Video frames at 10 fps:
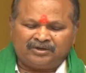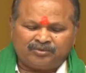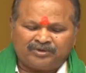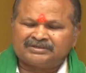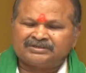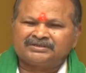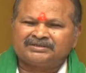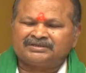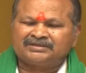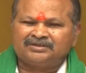ఎన్యూమరేషన్
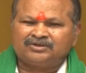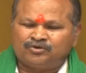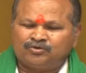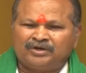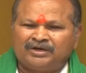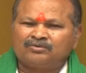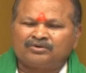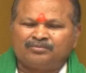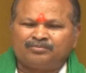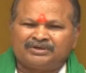చేసే దిక్కు
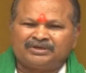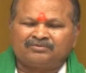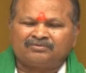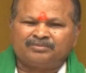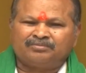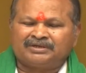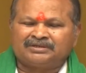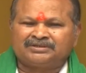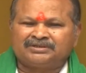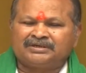లేకుండా పోయినటువంటి
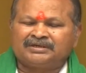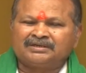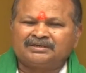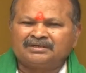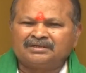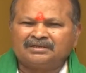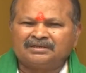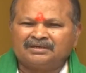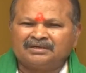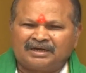పరిస్థితి
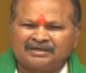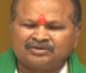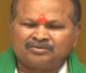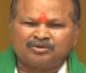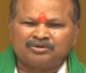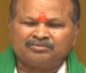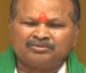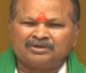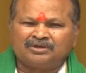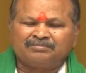రాష్ట్రం మొత్తం
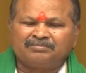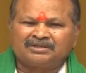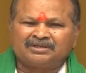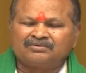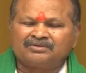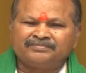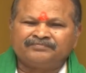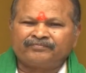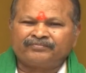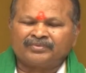మీద కనపడతా ఉంది